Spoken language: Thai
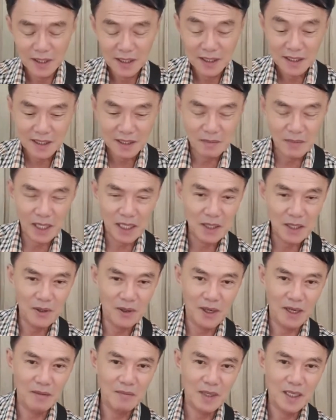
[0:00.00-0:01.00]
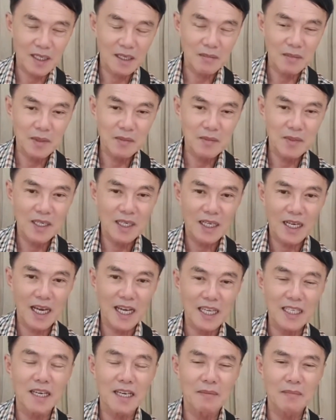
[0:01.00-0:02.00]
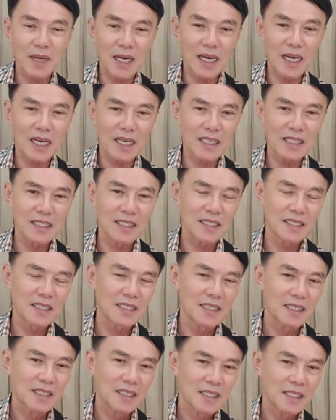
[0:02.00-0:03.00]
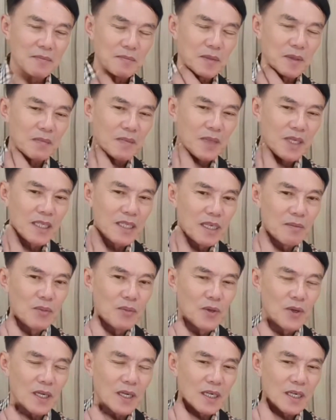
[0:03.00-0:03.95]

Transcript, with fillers: สมัยก่อนมันยังไม่มีค้ายาบ้า มันมีแต่พวก